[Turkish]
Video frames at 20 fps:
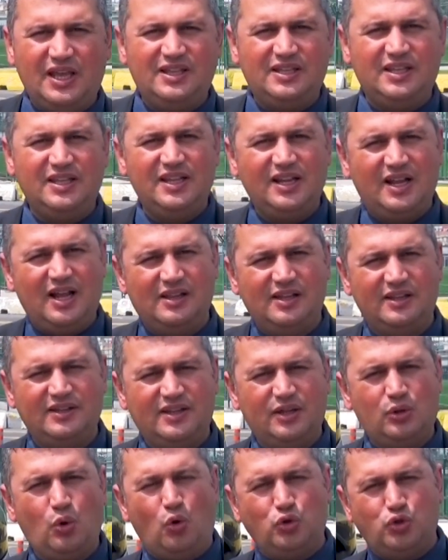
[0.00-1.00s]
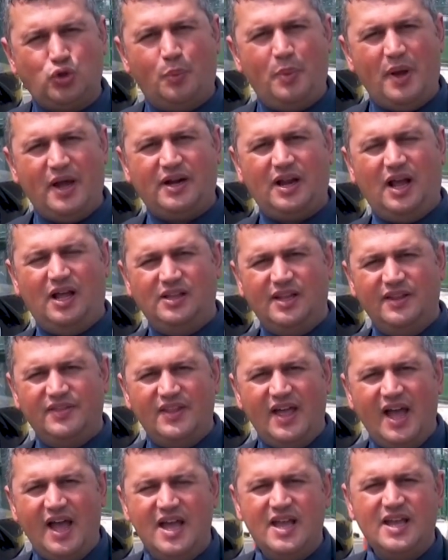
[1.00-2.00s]
etkinlik alanındaki otopark
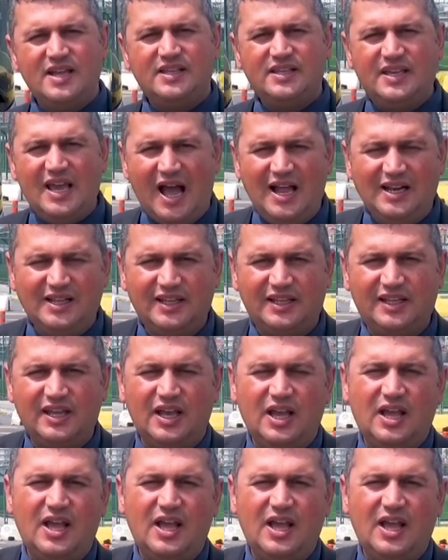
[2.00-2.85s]
alanına geldik.